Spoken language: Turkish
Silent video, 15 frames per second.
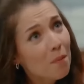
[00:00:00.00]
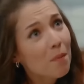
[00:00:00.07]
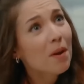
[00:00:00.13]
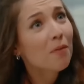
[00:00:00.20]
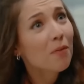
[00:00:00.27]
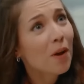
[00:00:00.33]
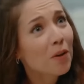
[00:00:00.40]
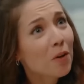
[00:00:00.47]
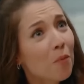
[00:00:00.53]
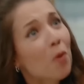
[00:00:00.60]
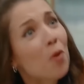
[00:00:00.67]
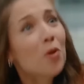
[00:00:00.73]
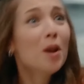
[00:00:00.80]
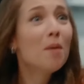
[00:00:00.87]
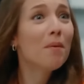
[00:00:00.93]
Öyle mi
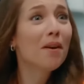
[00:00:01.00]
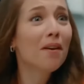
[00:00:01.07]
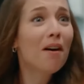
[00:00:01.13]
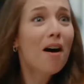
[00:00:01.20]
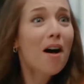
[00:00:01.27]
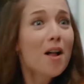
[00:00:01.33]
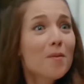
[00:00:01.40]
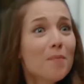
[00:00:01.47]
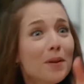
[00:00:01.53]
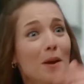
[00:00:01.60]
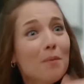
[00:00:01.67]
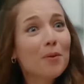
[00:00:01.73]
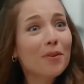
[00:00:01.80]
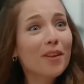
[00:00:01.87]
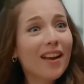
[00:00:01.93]
efendim, öyle mi? Al
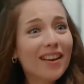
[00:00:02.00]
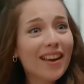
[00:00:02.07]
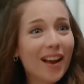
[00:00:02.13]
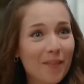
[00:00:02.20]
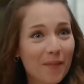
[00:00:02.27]
bir de buradan